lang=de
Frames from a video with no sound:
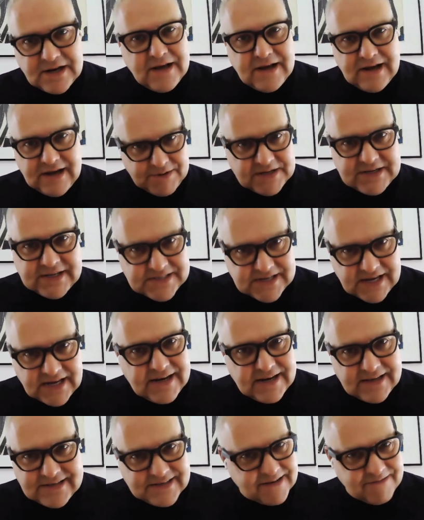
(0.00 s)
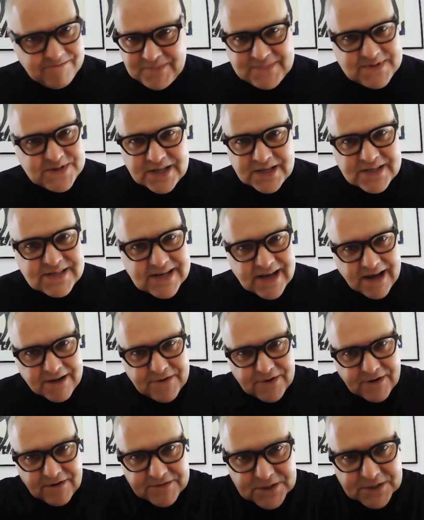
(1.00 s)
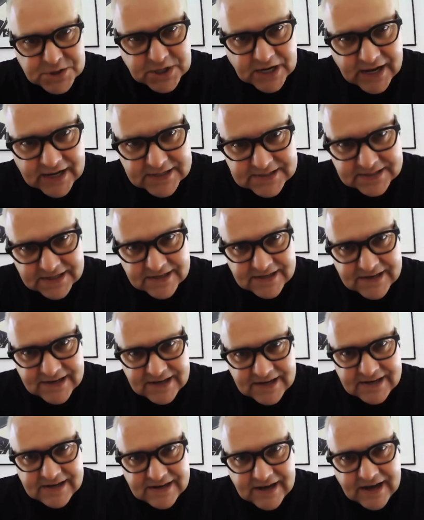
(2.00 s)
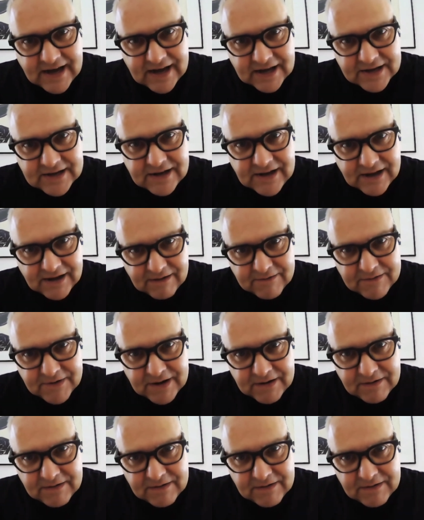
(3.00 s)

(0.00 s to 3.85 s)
singen, aber tatsächlich stehen Sie einfach auf der Straße nach,